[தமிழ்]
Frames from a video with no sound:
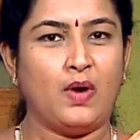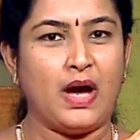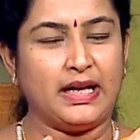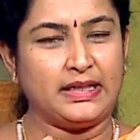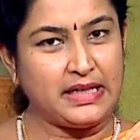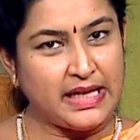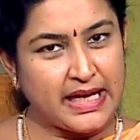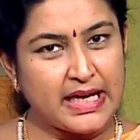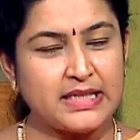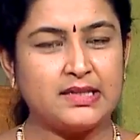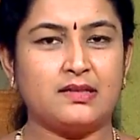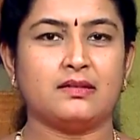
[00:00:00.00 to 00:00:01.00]

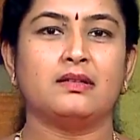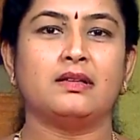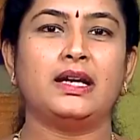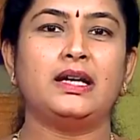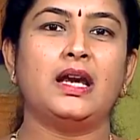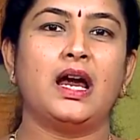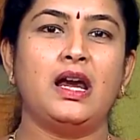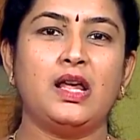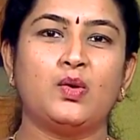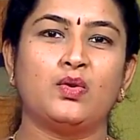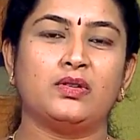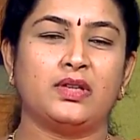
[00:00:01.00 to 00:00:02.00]
அட்லீஸ்ட் ரெண்டு
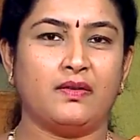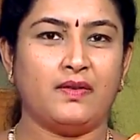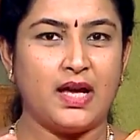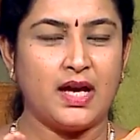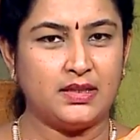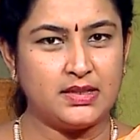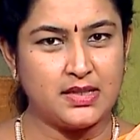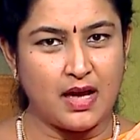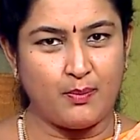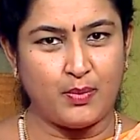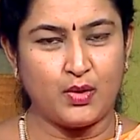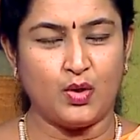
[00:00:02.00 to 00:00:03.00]
நாளைக்கு ஒரு தடவையாவது
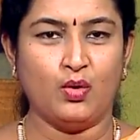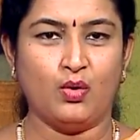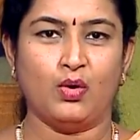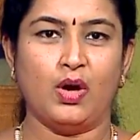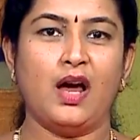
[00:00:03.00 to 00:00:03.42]
சாப்பிடணும்